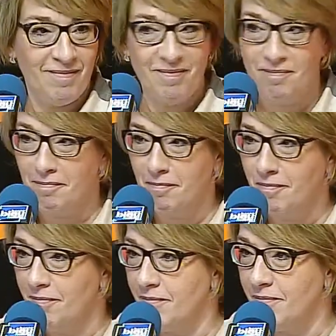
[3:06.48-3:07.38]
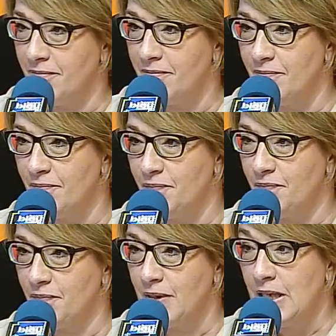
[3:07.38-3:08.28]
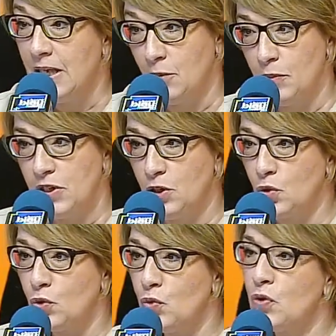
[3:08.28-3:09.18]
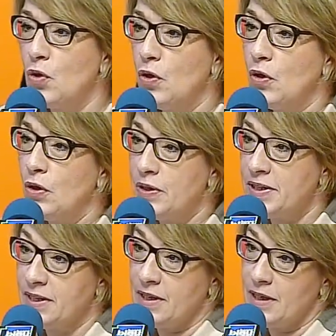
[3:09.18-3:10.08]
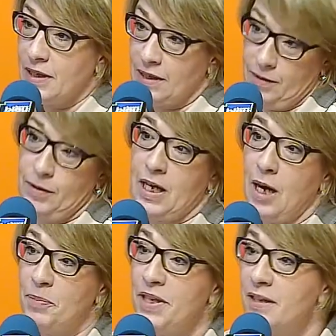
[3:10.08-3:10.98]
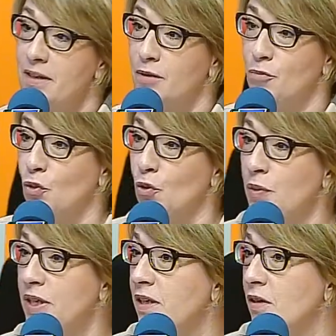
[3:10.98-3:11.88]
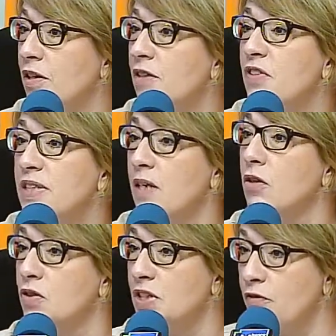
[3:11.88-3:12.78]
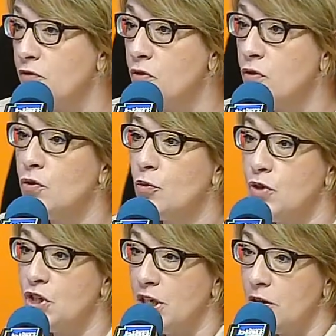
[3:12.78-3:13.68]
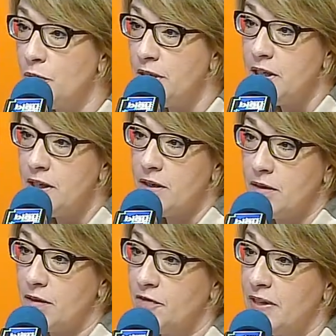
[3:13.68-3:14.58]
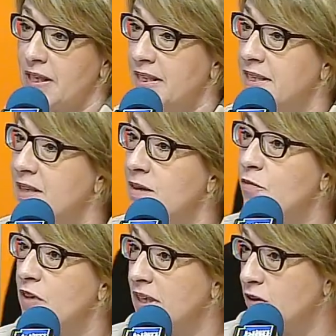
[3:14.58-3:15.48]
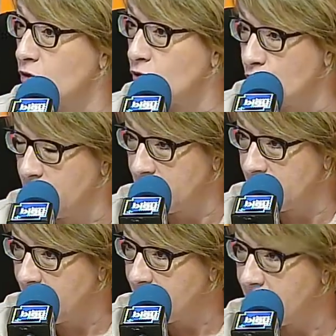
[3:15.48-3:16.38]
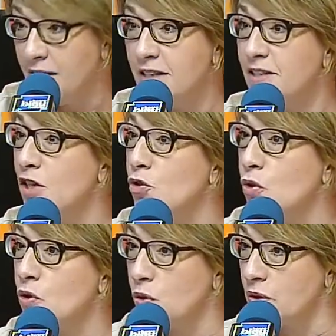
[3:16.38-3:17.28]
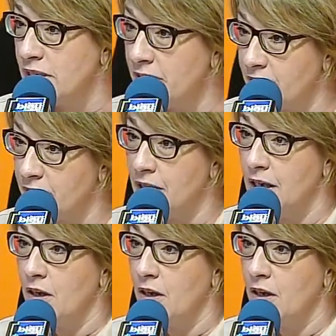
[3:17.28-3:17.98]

Quel est l'intérêt pour l'usager finalement eh ben C'est surtout que c'est rapide. Pour lui, euh, il fait ça quand il veut, depuis chez lui, euh, accessible 24 heures sur 24, 7 jours sur 7.